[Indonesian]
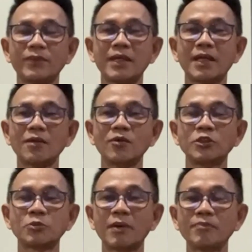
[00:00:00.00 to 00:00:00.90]
Ya,
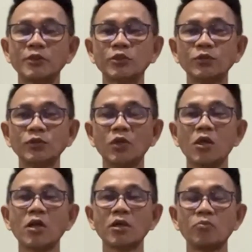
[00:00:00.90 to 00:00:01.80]
oleh sebab itu
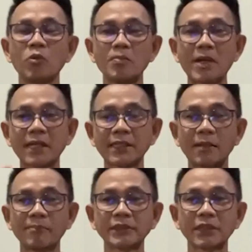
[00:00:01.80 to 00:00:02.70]
mau makan
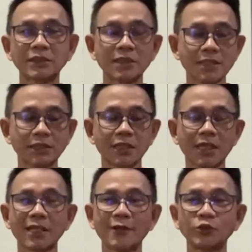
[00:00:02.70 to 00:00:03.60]
apa saja
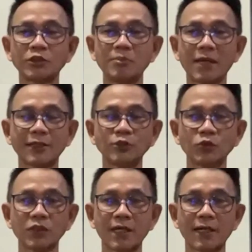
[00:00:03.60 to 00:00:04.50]
serat harus dimakan
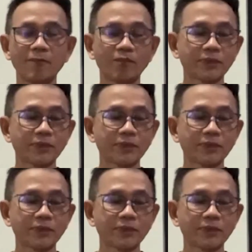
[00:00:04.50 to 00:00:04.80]
juga.